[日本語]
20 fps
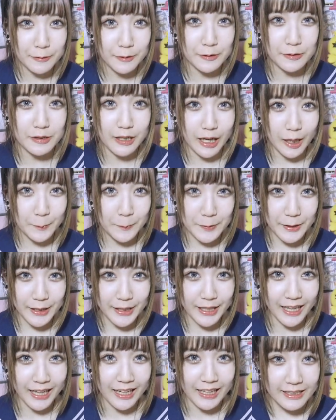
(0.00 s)
iPhone のアプリ
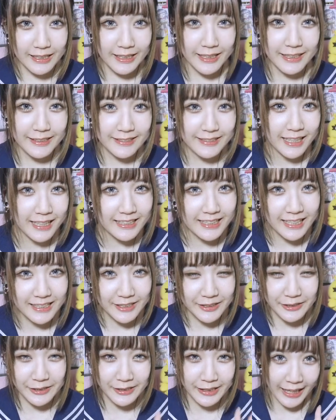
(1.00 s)
がリリースされたっ
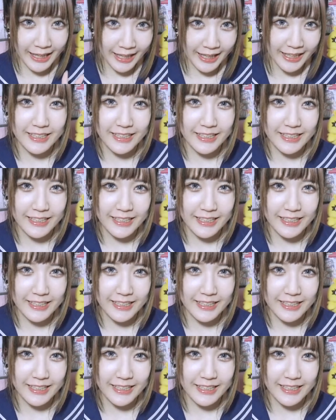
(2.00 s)
てことで、